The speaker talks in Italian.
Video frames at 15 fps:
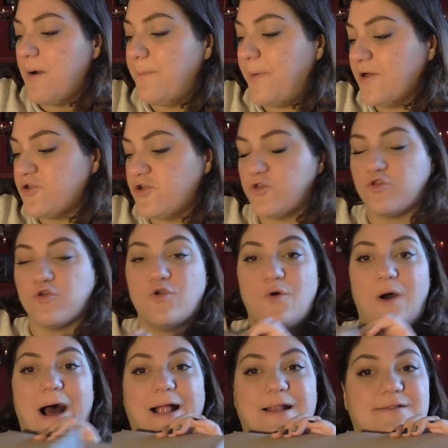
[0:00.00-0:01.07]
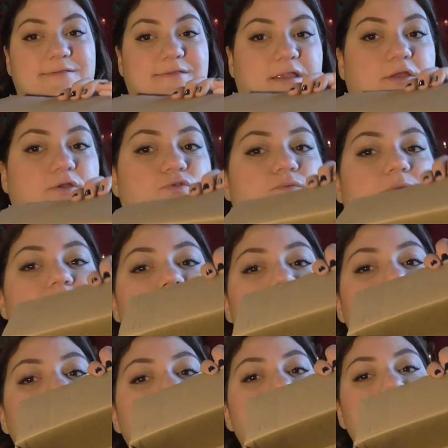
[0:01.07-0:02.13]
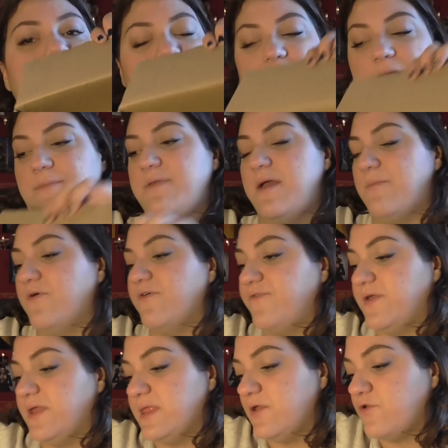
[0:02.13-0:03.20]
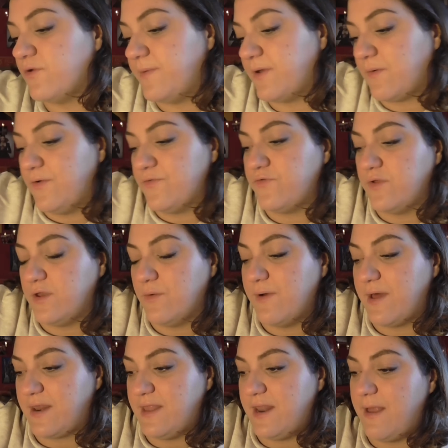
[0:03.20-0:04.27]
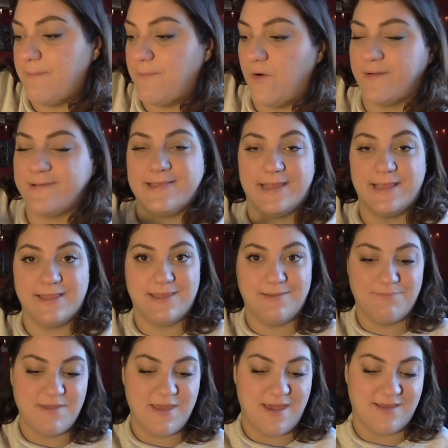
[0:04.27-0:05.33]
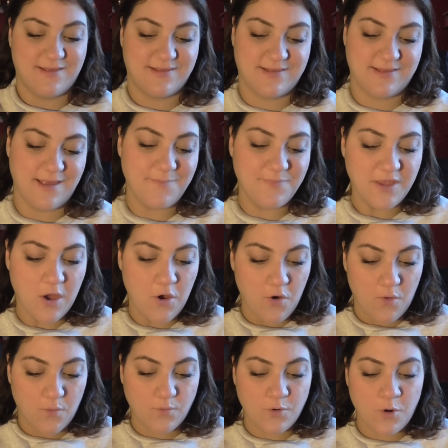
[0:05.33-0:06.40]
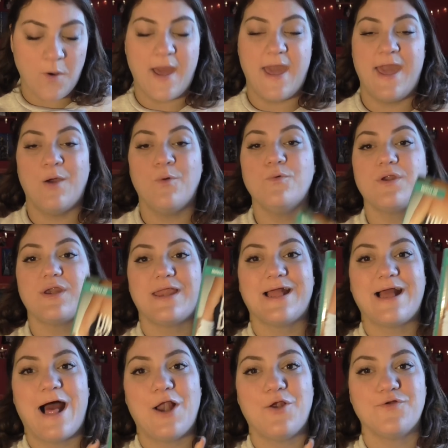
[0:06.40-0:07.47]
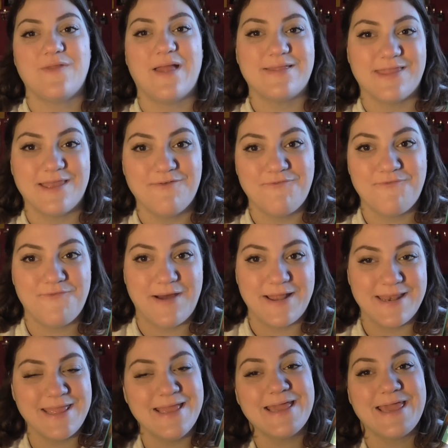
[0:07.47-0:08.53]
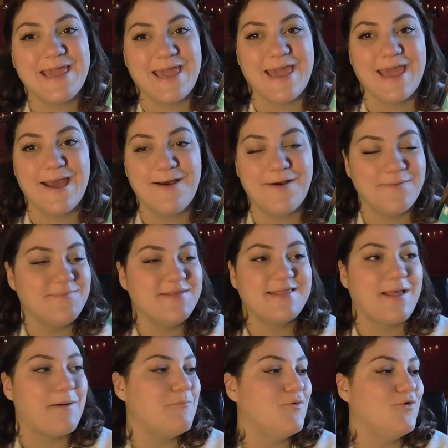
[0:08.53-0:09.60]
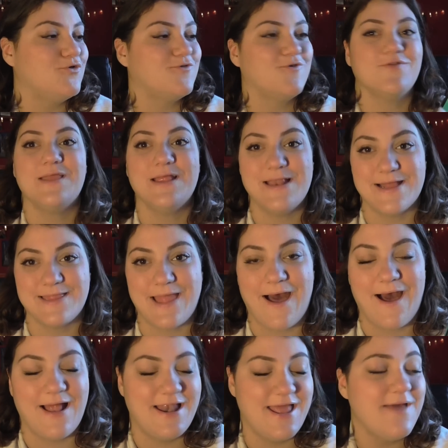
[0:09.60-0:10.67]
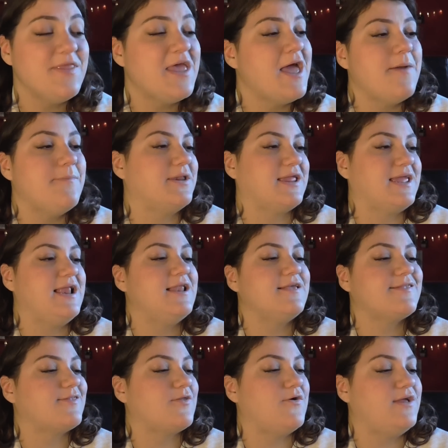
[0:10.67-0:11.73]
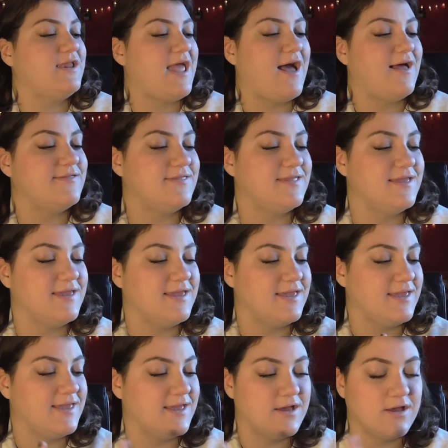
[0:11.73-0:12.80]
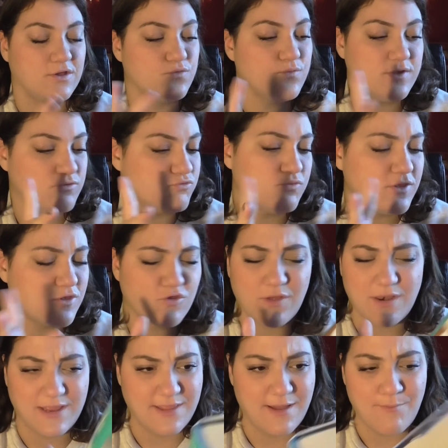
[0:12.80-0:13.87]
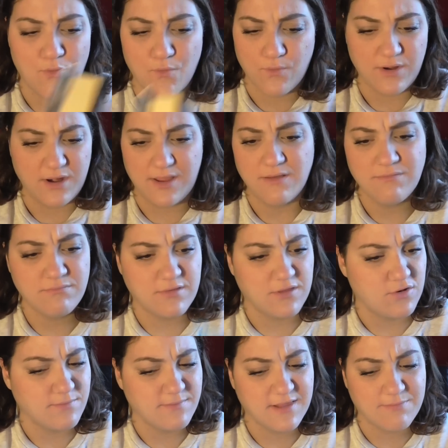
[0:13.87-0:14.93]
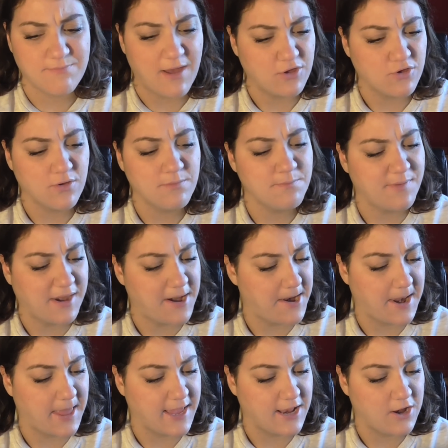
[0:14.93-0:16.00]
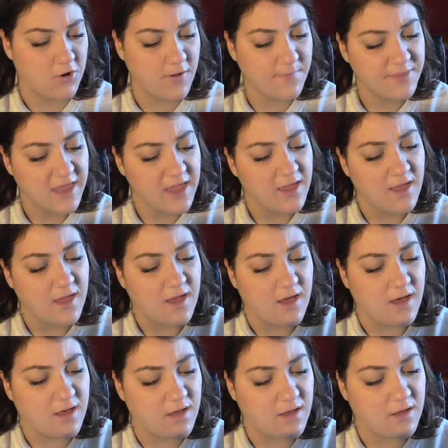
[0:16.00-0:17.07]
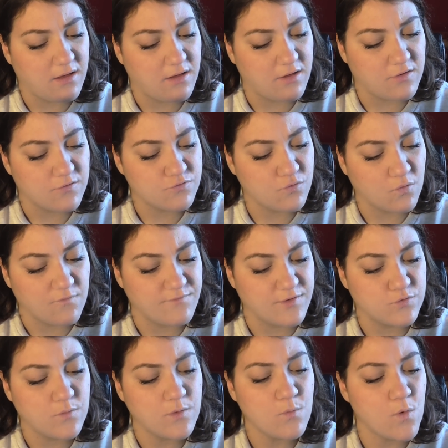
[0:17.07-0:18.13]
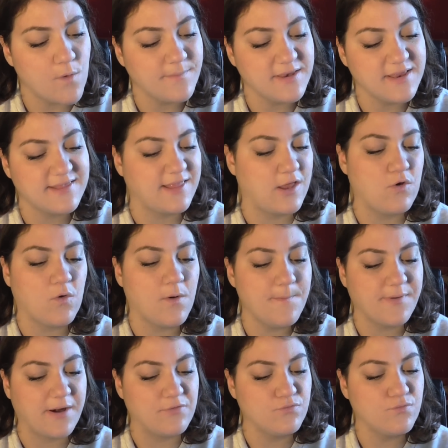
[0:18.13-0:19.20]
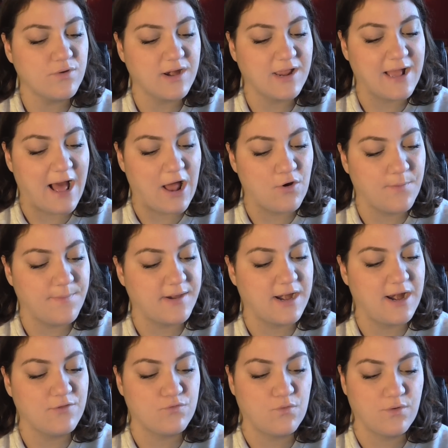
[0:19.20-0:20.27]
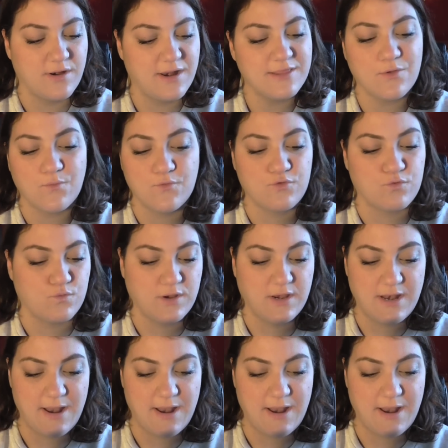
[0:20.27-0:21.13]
poi ci sono altri due libri e abbiamo finito per quanto riguarda l'unboxing di BS uno è un regalo da Tiffany che eh, mi sa molto di Natale perché è la storia di eh, due, due storie d'amore se non mi sbaglio in parallelo uh, dove due uomini stanno comprando un regalo per la donna di cui sono